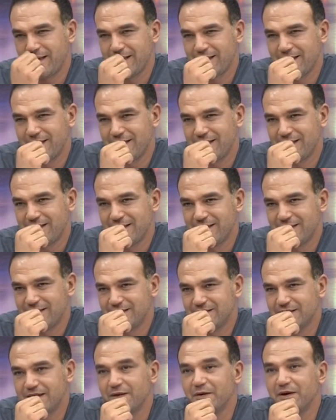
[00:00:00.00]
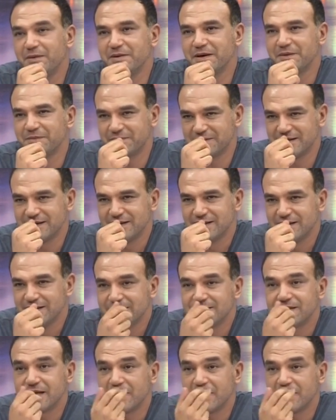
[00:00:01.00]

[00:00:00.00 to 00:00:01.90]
devam yapmak. Devam yapmak. Ben devam